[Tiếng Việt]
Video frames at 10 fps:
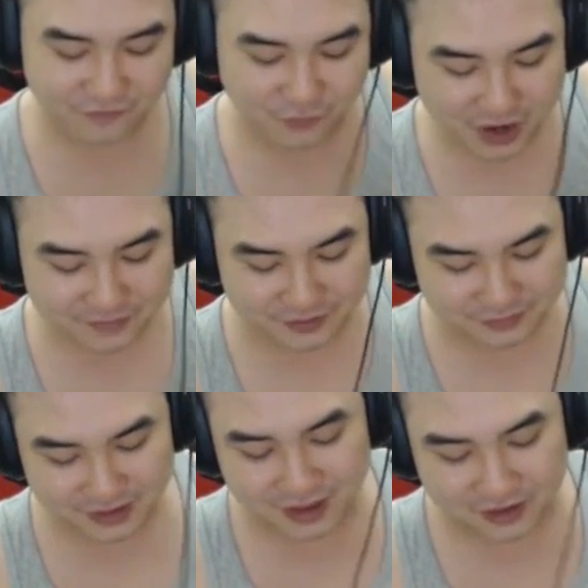vui lắm ạ,
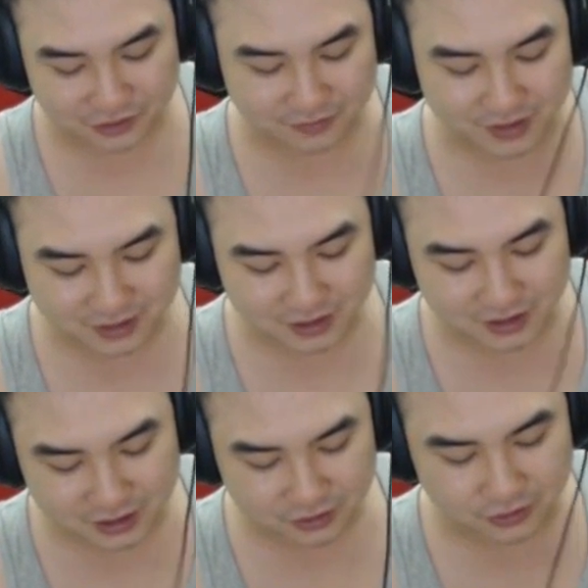mình thích đồ, mình cực kỳ
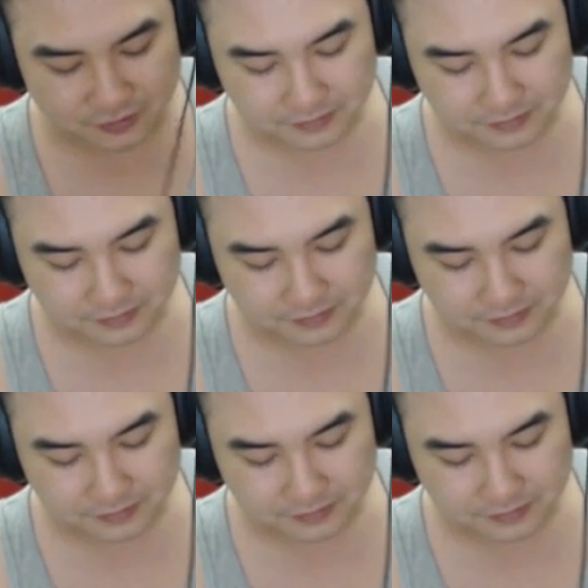thích đồ.